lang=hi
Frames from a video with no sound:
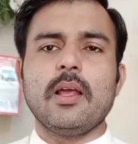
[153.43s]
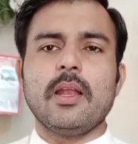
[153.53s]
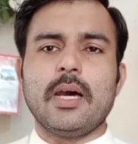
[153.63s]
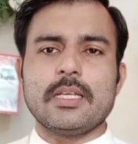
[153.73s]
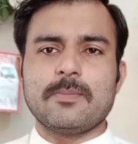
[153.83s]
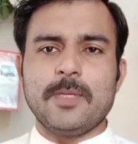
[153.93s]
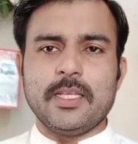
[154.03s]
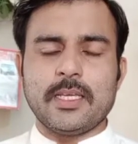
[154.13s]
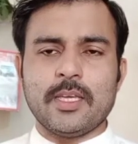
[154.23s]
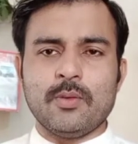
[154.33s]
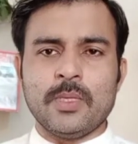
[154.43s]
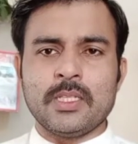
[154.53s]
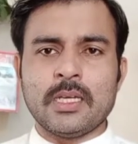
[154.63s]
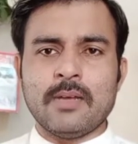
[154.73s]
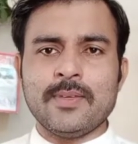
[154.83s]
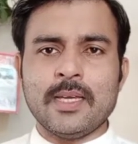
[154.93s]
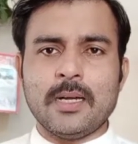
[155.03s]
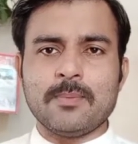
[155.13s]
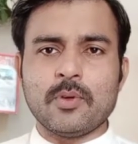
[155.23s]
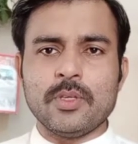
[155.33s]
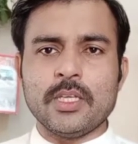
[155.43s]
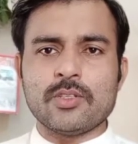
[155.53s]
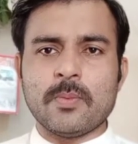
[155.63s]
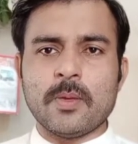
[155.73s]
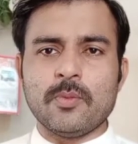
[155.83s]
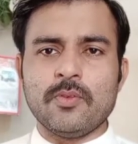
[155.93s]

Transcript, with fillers: लाजमी देखें उम्मीद काफ़ी आपको ये जो मैं